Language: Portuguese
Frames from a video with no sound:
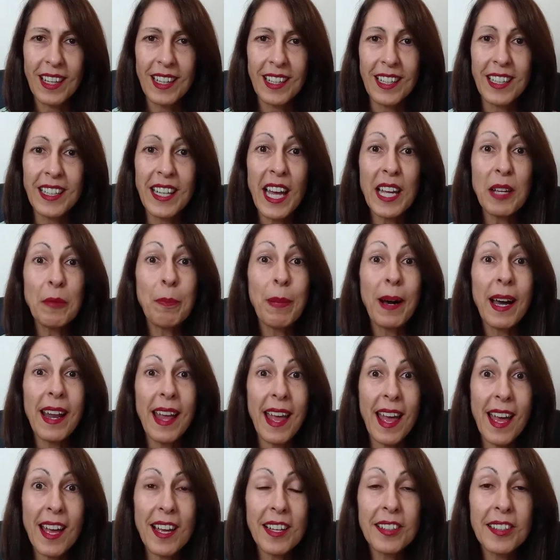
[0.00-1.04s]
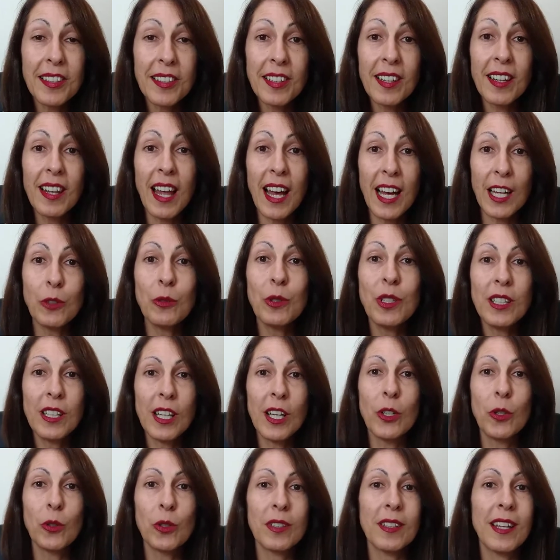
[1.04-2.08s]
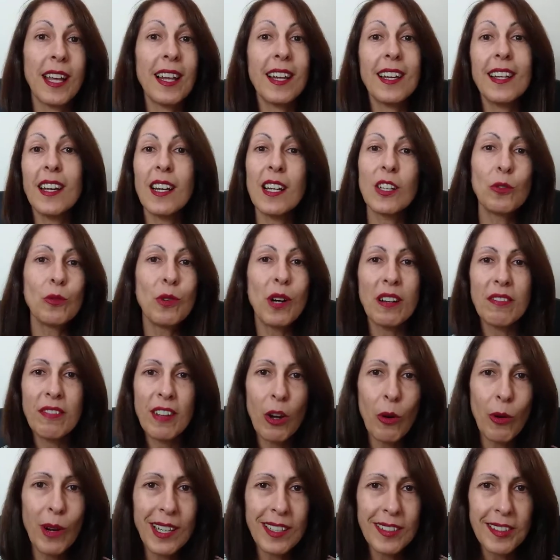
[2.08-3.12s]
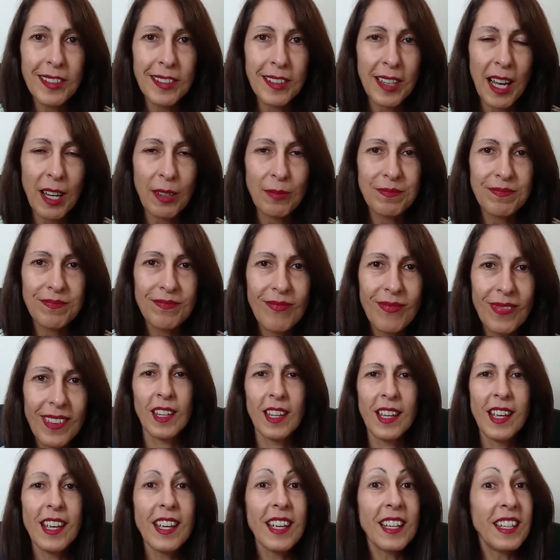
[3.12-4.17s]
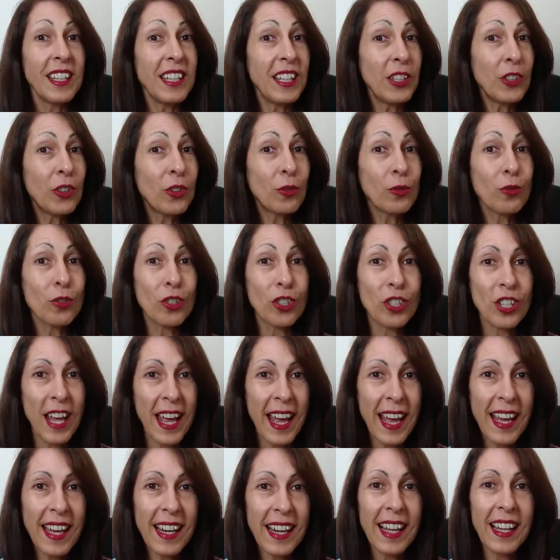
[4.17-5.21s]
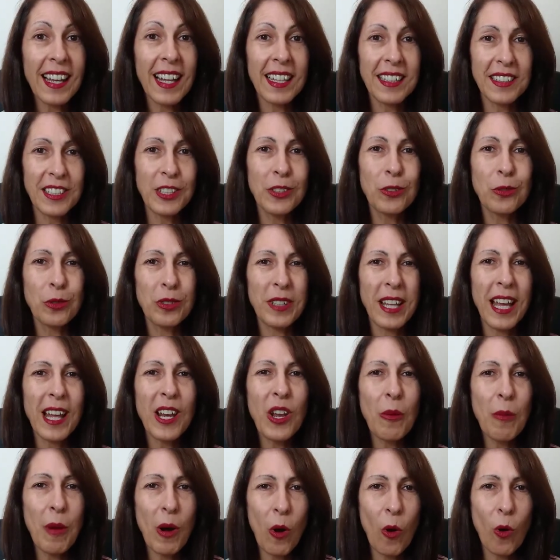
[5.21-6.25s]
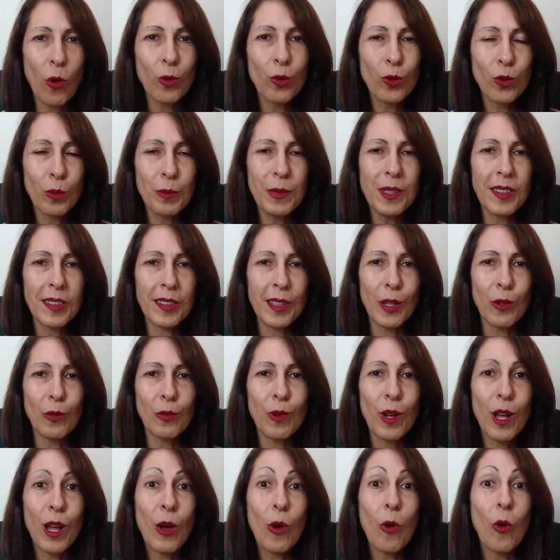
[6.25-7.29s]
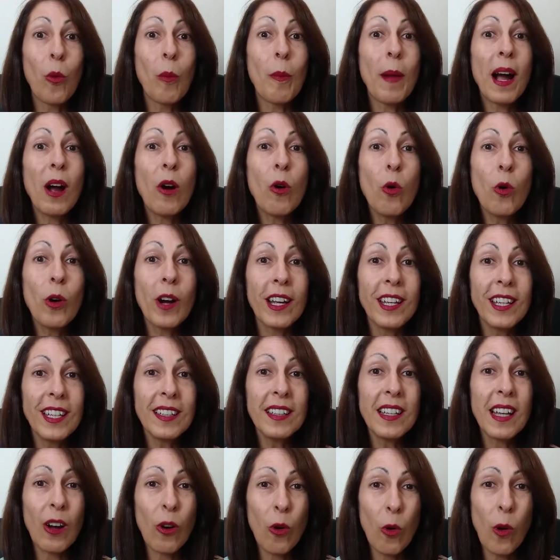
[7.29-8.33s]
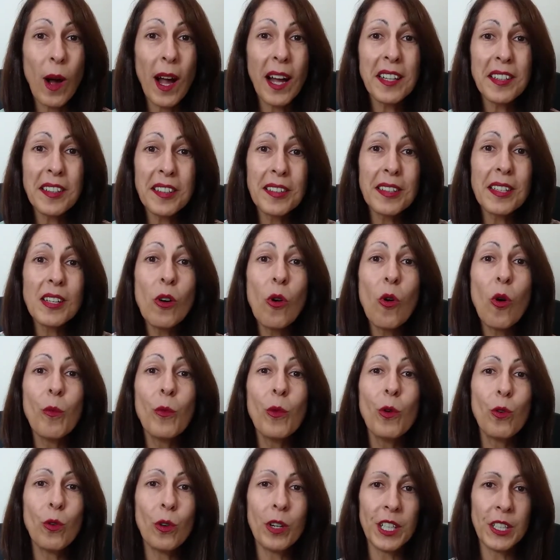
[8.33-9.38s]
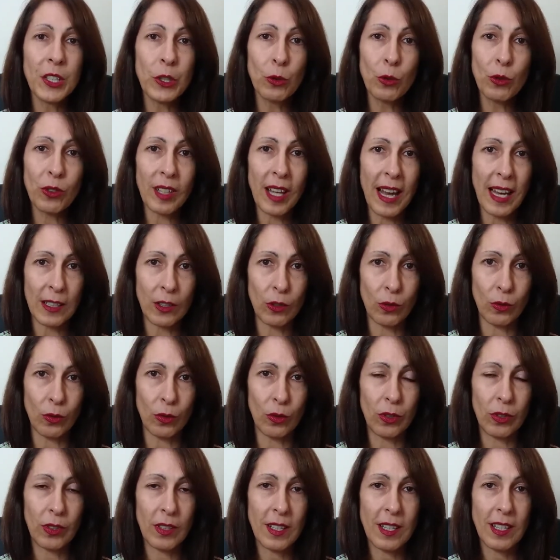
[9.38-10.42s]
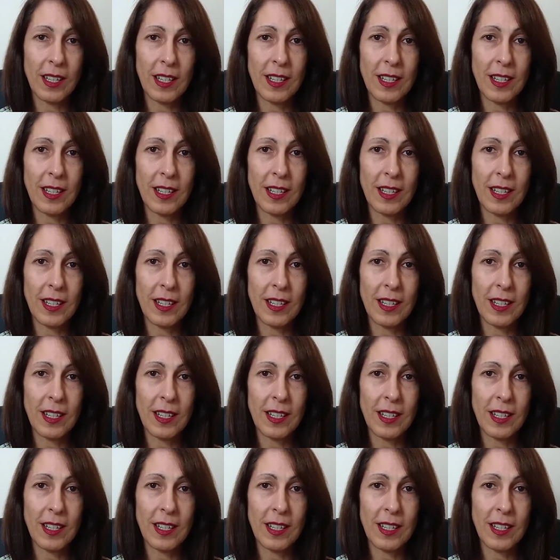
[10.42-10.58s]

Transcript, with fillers: E daí parece lá no interior dela que ela nunca vai alcançar. E isso gera lá dentro dela uma consumição, uma corrida quase como corrida dos ratos.